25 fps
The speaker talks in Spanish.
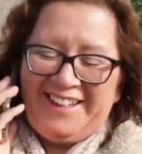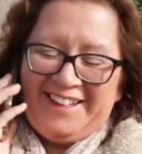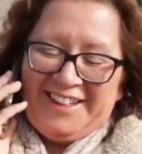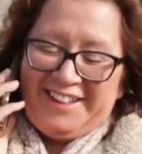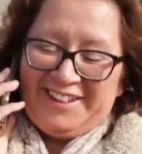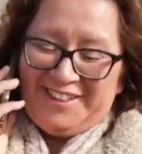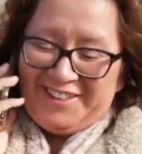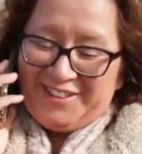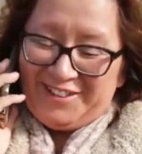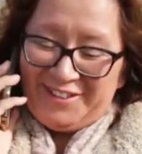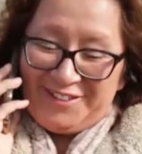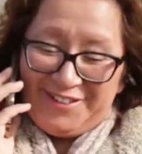
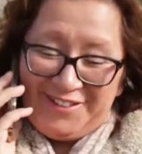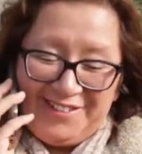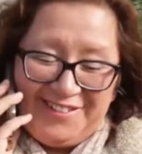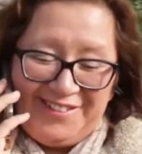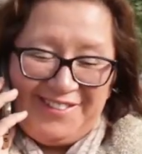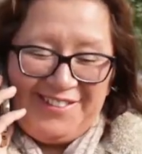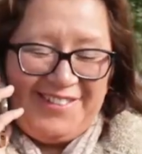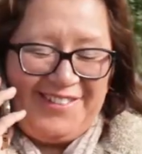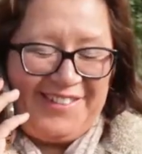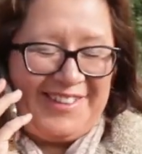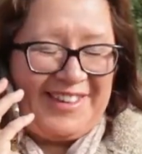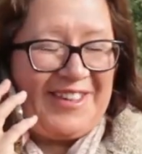de la
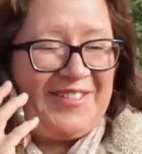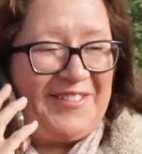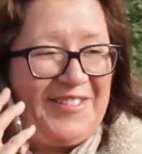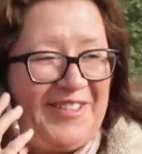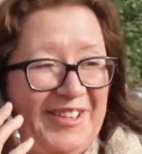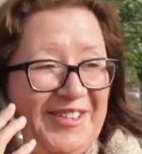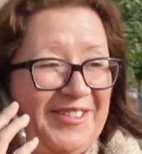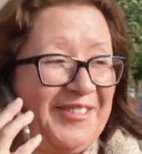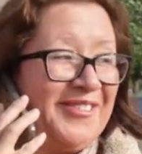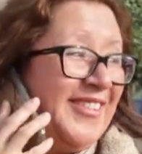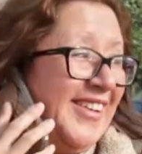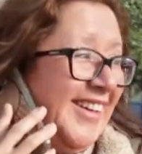cirugía
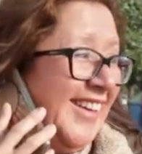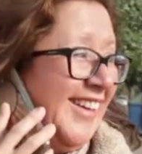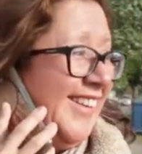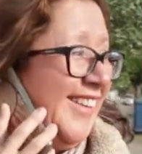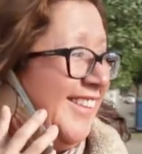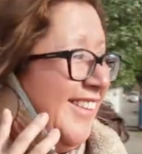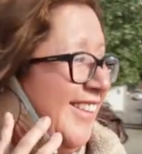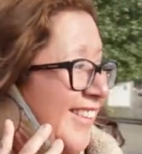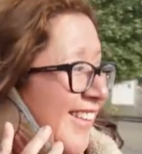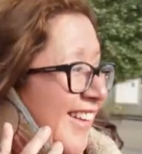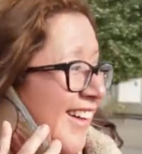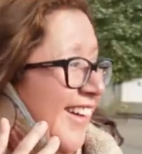
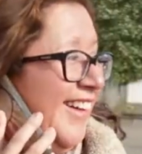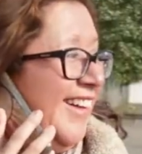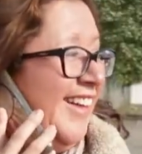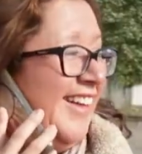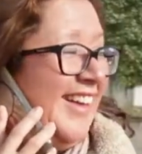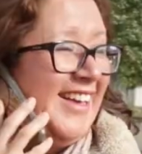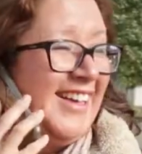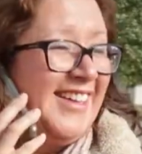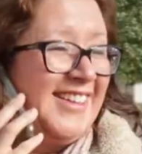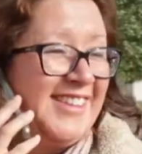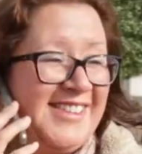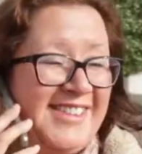impuesto unos
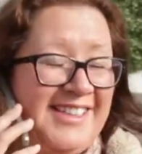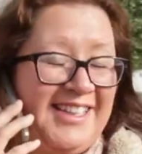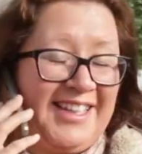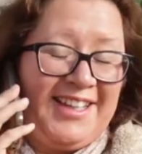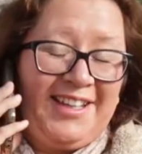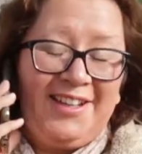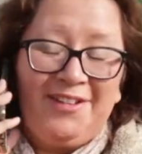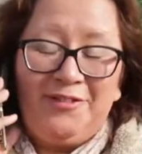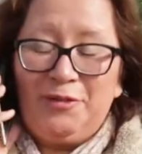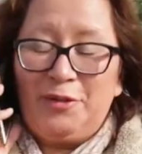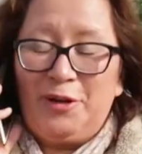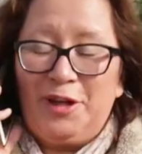días
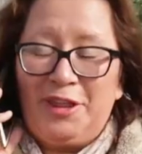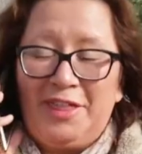atrás.